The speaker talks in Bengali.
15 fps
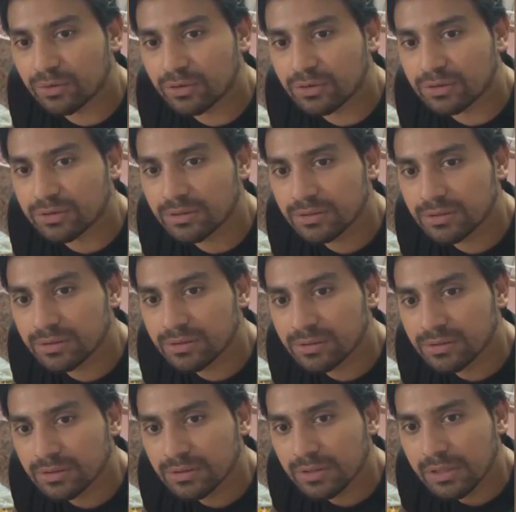তো
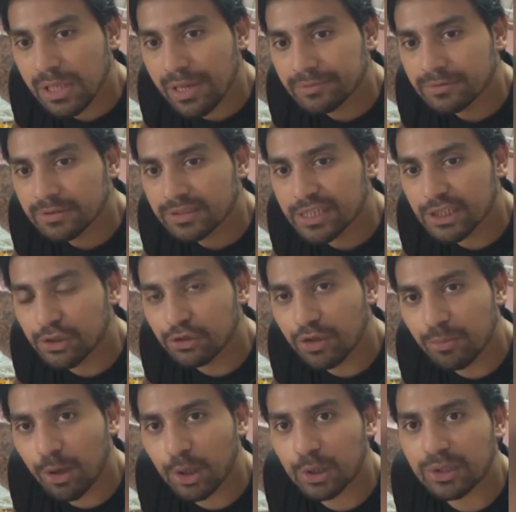কিছু তো
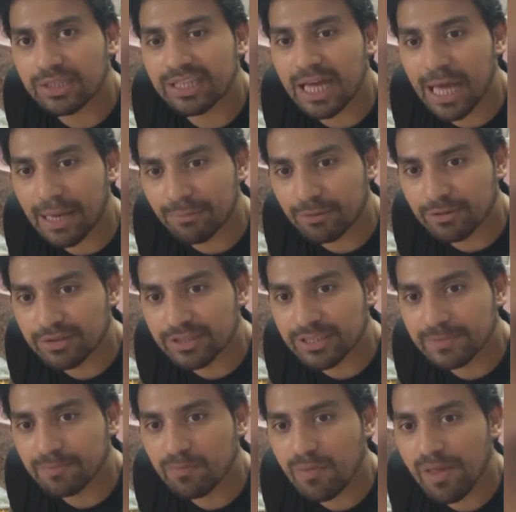বলো দাদা হ্যাঁ বলছি বাবু